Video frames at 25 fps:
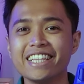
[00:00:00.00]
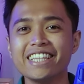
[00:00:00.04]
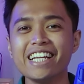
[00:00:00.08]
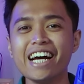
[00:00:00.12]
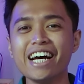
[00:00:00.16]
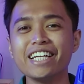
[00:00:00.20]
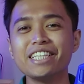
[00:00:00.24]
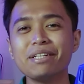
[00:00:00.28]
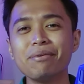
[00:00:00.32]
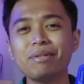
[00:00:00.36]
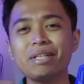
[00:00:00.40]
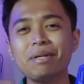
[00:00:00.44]
Nah
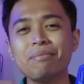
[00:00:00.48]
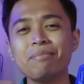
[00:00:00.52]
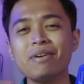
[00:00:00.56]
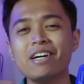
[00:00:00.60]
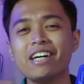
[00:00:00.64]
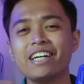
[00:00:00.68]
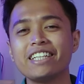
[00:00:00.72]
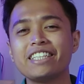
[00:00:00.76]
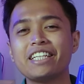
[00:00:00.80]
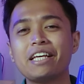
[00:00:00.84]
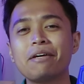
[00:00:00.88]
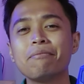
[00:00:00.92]

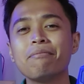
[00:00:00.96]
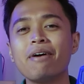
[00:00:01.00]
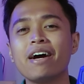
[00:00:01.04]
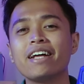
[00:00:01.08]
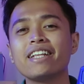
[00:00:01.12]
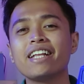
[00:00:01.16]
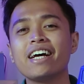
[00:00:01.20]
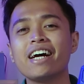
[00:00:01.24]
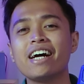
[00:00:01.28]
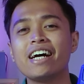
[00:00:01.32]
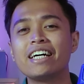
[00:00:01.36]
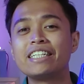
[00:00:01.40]
teman-teman,
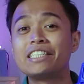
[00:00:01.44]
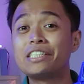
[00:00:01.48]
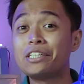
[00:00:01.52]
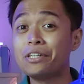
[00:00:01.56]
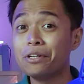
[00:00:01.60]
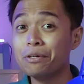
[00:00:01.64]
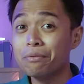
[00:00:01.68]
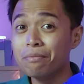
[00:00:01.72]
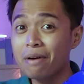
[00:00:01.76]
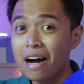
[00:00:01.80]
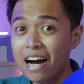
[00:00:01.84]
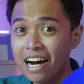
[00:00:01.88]
gimana?
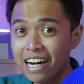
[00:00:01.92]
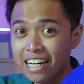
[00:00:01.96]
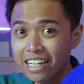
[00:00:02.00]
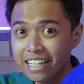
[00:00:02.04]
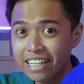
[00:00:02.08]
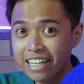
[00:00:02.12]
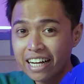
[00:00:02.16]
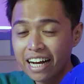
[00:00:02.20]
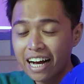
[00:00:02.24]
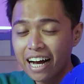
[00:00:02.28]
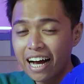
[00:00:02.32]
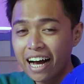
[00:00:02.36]
Seru
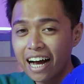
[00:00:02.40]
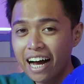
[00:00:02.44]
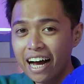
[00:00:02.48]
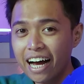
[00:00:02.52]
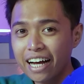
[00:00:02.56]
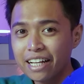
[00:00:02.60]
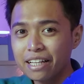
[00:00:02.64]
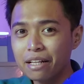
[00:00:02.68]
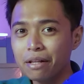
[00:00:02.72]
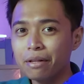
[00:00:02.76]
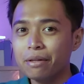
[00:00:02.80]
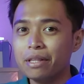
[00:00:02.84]
banget
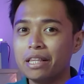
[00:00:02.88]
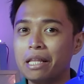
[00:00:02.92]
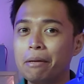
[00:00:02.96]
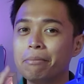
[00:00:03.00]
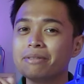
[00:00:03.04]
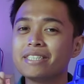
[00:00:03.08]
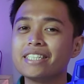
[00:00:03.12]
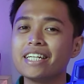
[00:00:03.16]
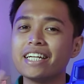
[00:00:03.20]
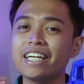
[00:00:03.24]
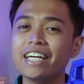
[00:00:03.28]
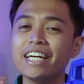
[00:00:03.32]
kan?
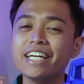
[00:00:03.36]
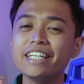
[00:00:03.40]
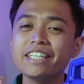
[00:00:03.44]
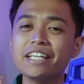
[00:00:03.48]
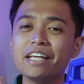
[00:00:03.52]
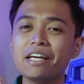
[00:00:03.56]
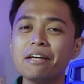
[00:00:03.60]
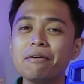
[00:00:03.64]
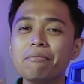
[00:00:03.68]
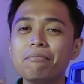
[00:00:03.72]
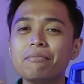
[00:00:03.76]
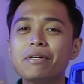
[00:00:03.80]
Timster
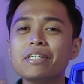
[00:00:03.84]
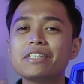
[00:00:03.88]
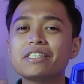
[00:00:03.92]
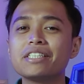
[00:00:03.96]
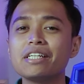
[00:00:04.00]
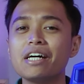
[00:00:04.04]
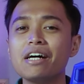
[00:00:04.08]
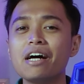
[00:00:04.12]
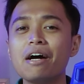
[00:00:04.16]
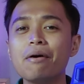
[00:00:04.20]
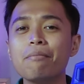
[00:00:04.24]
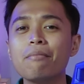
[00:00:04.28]
ini
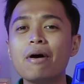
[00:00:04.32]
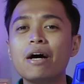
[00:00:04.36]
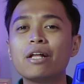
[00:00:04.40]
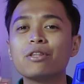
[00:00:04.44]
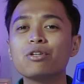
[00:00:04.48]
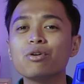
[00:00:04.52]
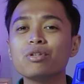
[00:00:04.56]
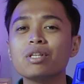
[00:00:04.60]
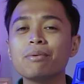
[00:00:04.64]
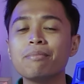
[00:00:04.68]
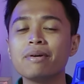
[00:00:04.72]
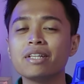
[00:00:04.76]
bisa
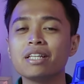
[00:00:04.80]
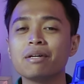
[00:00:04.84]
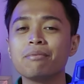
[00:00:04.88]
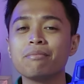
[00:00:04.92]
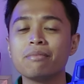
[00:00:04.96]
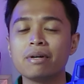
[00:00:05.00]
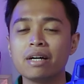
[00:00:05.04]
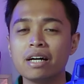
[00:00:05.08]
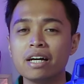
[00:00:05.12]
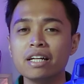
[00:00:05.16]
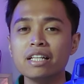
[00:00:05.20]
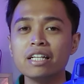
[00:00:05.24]
ngebantu
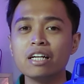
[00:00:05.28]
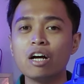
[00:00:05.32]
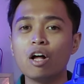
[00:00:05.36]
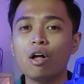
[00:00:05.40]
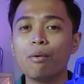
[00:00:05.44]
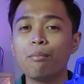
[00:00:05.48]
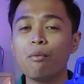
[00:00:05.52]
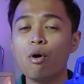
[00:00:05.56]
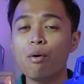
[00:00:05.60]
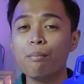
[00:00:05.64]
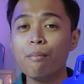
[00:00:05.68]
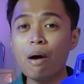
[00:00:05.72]
teman-teman
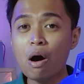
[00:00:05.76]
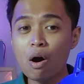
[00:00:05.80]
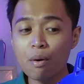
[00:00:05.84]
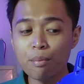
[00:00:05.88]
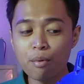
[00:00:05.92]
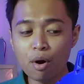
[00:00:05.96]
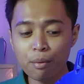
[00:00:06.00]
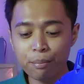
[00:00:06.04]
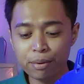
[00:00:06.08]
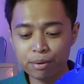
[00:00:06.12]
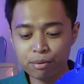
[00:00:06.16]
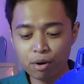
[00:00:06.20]
kalau mau
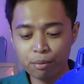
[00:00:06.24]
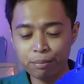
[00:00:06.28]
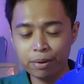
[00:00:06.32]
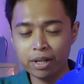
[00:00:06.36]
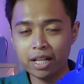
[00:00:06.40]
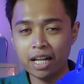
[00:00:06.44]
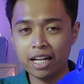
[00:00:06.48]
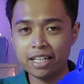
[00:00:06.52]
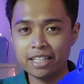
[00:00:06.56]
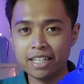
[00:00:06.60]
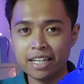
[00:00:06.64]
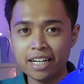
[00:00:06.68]
bawa
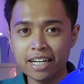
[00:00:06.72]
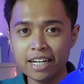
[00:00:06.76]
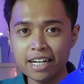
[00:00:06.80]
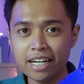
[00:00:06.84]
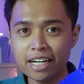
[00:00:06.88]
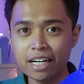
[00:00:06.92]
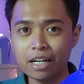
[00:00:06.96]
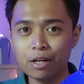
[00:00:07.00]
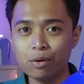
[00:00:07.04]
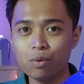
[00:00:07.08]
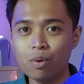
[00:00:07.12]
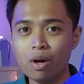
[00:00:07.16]

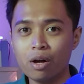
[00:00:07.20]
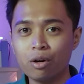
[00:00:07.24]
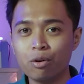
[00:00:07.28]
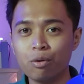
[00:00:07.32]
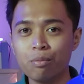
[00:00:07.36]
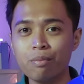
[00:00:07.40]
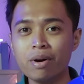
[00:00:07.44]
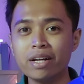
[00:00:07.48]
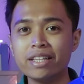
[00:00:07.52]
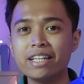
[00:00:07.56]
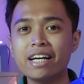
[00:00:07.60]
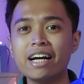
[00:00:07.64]
mobil-mobilannya keluar
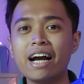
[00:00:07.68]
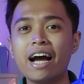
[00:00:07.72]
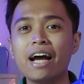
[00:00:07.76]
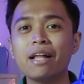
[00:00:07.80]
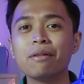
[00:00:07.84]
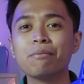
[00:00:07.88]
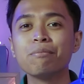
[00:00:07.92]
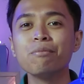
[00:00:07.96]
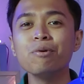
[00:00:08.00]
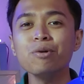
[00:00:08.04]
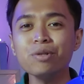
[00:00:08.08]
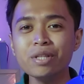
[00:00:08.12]
rumah dengan
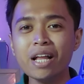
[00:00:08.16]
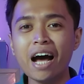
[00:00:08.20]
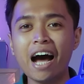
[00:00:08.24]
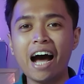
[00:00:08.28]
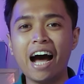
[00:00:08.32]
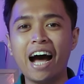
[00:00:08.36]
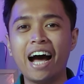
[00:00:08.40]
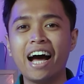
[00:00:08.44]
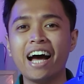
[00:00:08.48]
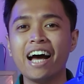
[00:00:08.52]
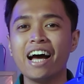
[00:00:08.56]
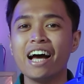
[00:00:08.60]

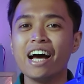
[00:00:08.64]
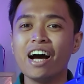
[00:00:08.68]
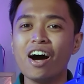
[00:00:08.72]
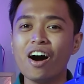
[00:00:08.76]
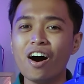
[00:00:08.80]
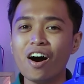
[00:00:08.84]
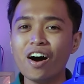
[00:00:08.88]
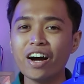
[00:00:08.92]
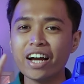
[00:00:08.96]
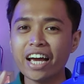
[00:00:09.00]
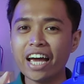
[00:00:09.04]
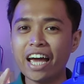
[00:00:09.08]
mudah.
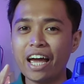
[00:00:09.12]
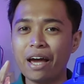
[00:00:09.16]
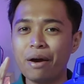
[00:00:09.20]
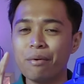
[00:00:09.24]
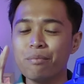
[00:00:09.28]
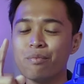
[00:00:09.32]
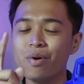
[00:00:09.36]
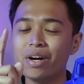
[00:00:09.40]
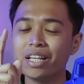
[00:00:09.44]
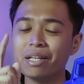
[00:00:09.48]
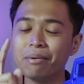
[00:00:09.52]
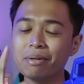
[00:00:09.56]
Oke,
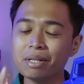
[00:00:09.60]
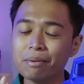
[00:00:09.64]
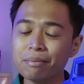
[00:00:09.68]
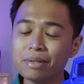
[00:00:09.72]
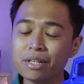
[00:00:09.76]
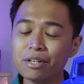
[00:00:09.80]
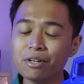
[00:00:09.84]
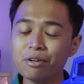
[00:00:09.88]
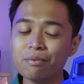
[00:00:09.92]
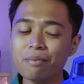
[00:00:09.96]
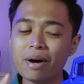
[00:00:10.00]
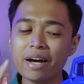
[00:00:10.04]
buat teman-teman
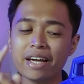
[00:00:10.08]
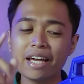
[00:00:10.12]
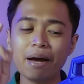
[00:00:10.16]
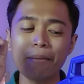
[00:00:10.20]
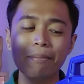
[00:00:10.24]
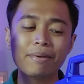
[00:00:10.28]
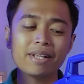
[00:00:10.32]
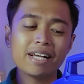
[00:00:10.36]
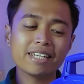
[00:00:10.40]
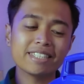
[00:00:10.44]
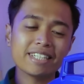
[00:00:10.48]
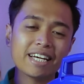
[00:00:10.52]
di rumah yang
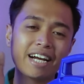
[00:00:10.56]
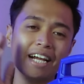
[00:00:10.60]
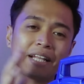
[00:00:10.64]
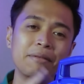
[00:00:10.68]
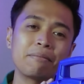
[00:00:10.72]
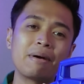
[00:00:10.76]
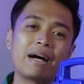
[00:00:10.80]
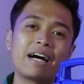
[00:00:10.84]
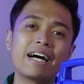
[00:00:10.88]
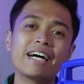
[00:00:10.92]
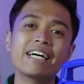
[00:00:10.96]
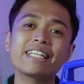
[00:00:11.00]
penasaran
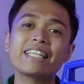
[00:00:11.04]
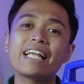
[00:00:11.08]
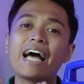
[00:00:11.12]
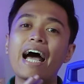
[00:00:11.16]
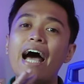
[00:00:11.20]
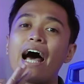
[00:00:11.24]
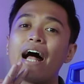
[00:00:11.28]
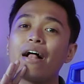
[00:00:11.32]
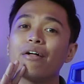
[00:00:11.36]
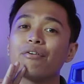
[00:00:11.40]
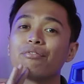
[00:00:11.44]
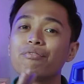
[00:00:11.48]
banget
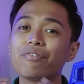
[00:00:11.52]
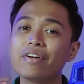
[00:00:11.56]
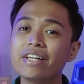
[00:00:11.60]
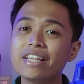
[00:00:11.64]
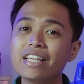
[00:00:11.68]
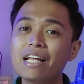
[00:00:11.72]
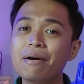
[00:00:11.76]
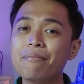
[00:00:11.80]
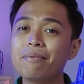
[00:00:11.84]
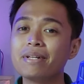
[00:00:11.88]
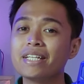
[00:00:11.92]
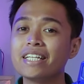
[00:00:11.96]
Alvin
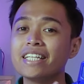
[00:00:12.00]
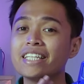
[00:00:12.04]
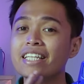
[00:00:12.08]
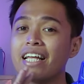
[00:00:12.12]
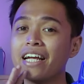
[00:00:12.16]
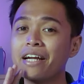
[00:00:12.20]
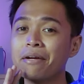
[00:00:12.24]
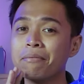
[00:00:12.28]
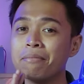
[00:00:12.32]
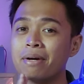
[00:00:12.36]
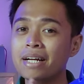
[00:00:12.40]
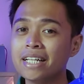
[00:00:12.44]
dapetin
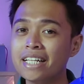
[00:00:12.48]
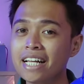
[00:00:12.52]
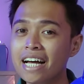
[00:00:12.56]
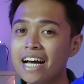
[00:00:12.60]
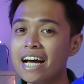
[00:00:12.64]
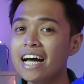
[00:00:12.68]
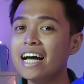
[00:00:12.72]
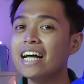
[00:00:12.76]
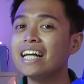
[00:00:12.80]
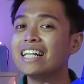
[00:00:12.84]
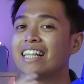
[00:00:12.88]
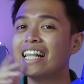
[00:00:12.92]
dari
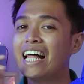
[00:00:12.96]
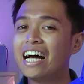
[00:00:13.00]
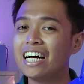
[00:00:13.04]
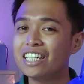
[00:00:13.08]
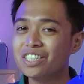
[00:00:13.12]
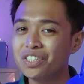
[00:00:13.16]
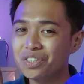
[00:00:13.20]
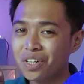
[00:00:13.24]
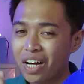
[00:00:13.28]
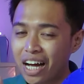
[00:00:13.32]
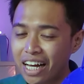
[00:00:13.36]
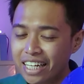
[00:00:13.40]
mana,
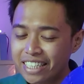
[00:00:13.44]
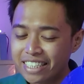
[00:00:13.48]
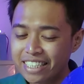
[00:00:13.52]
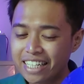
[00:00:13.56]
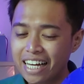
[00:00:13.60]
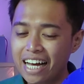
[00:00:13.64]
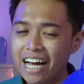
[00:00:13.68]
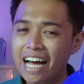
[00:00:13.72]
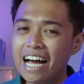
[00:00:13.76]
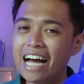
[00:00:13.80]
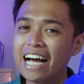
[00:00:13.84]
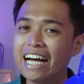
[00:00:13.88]
langsung
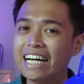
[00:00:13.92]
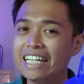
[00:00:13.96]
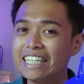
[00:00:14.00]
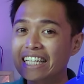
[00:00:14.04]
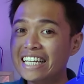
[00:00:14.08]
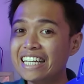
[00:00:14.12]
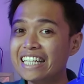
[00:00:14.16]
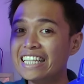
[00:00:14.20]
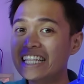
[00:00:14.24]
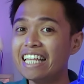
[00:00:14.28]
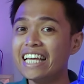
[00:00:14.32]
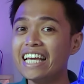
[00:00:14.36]
aja
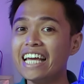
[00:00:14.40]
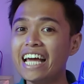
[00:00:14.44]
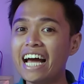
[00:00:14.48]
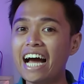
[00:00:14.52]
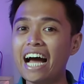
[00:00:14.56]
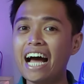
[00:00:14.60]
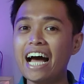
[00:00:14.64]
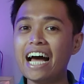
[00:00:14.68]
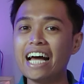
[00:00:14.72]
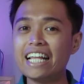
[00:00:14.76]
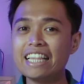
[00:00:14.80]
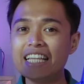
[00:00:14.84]
klik link yang
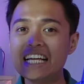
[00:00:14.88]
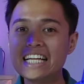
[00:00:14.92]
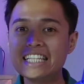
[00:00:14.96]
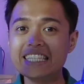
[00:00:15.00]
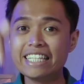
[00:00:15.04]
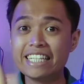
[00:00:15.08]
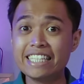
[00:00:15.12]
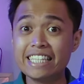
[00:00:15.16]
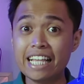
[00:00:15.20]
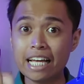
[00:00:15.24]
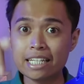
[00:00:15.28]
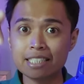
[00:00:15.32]
ada di
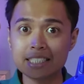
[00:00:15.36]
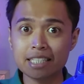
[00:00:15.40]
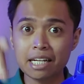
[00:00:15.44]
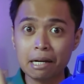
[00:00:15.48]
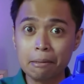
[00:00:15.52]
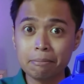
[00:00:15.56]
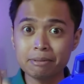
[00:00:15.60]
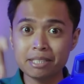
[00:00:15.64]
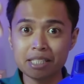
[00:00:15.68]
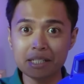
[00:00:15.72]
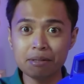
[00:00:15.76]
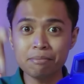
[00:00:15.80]

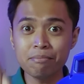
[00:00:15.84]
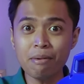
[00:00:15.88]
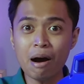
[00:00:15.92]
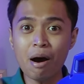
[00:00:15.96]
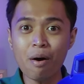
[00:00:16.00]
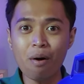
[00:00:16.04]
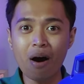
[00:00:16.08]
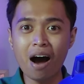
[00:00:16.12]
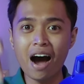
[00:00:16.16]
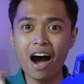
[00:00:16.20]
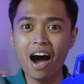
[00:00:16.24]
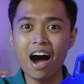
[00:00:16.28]
deskripsi
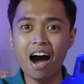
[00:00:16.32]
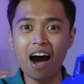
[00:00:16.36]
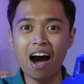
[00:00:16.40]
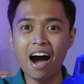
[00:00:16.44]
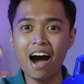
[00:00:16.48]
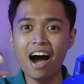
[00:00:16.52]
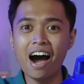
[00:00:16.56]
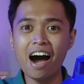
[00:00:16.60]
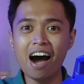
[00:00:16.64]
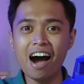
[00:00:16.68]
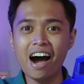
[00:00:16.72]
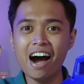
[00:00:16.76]

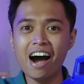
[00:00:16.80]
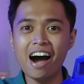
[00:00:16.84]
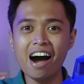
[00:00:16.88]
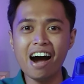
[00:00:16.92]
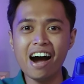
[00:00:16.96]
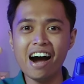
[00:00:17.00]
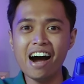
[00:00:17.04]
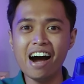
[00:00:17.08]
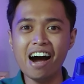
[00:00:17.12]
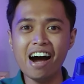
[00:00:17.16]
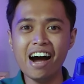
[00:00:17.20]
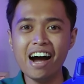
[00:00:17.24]

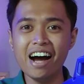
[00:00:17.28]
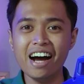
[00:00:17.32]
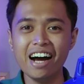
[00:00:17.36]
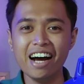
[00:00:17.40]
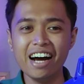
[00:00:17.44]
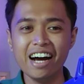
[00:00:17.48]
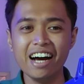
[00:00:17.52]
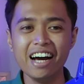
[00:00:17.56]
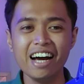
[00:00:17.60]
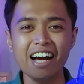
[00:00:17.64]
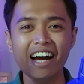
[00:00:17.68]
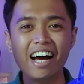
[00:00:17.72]
bawah.
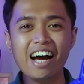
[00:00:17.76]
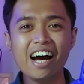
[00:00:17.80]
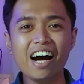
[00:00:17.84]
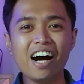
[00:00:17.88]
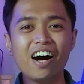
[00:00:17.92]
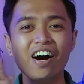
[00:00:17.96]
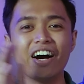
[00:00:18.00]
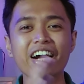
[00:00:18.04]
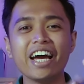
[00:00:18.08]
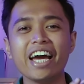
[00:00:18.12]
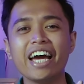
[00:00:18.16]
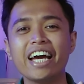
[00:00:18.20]

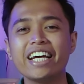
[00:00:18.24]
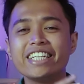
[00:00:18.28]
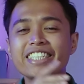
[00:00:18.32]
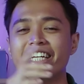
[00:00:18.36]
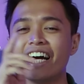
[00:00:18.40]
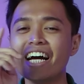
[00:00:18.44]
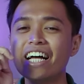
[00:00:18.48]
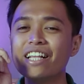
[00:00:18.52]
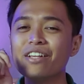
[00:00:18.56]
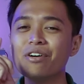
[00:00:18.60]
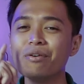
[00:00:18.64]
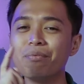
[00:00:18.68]
Oke,
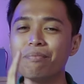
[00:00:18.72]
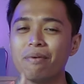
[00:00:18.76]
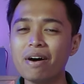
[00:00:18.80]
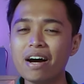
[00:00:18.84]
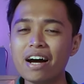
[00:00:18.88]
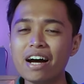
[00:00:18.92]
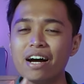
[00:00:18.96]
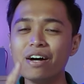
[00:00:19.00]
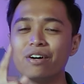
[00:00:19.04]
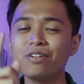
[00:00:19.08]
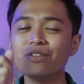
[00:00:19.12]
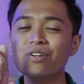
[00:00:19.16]
jangan lupa
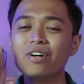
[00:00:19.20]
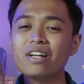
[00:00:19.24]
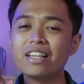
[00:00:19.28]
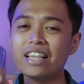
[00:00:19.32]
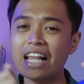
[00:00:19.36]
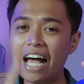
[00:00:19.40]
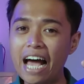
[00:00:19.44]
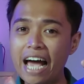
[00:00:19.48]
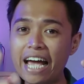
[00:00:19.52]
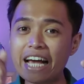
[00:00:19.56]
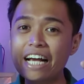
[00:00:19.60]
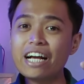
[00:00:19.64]
untuk
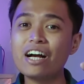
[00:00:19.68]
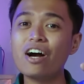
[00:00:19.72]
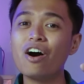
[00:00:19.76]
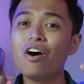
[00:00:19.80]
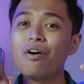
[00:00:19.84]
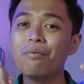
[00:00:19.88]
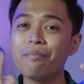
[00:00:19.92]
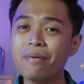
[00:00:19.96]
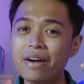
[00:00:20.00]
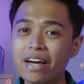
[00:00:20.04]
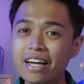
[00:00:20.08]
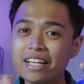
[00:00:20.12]
like,
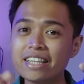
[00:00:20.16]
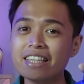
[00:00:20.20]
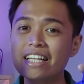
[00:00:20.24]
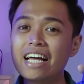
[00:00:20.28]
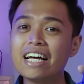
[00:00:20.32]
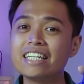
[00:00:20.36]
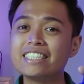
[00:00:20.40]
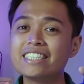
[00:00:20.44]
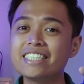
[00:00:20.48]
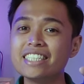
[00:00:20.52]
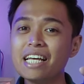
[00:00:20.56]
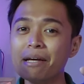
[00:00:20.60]
comment, dan
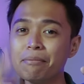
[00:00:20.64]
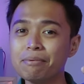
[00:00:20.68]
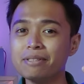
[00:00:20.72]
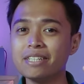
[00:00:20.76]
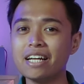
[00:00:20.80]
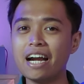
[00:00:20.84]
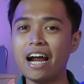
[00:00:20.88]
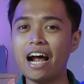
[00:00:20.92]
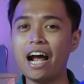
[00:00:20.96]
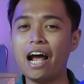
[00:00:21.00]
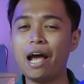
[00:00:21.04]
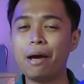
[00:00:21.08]

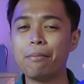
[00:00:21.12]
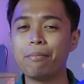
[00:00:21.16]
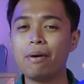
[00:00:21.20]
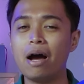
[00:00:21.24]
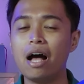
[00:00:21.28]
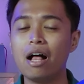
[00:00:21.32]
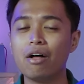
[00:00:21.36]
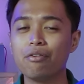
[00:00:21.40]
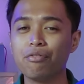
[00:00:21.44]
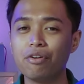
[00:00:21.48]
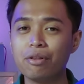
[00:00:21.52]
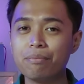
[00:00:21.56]
subscribe.
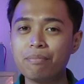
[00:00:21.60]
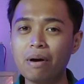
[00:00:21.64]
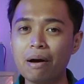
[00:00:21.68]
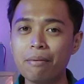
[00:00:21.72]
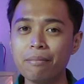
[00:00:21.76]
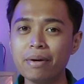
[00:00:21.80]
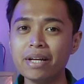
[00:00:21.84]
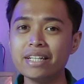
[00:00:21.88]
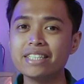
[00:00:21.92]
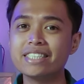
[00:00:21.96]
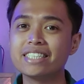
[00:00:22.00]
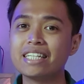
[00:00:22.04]
Alvin
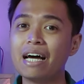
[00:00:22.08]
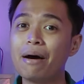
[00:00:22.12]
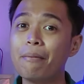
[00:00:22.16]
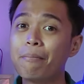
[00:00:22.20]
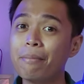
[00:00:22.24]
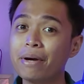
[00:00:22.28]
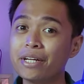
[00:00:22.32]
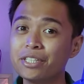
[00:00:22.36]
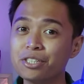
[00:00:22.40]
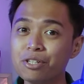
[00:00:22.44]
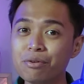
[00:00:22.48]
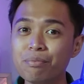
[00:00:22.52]
pamit,
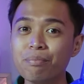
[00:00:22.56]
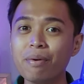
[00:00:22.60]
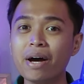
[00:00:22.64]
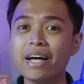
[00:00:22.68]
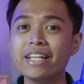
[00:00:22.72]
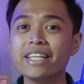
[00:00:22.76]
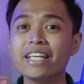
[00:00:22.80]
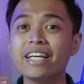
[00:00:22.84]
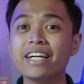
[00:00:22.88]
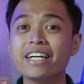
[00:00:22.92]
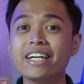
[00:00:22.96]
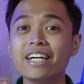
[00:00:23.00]
sampai jumpa
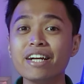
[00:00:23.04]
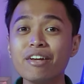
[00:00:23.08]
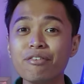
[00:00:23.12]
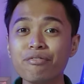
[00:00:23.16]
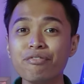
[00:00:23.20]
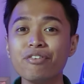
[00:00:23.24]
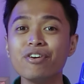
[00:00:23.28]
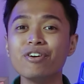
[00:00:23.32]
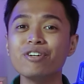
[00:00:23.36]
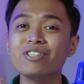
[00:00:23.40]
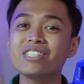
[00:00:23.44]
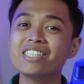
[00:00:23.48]
di
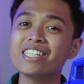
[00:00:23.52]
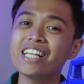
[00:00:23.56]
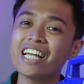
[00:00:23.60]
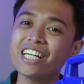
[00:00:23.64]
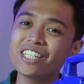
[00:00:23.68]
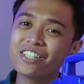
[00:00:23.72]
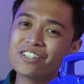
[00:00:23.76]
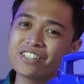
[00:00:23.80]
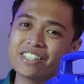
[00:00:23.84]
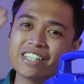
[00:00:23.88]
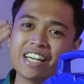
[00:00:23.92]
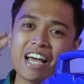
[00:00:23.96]
review
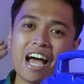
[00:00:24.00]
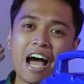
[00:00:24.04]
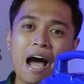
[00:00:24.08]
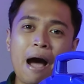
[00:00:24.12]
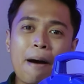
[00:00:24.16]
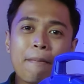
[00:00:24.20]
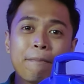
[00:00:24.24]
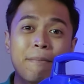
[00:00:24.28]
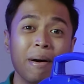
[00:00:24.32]
selanjutnya.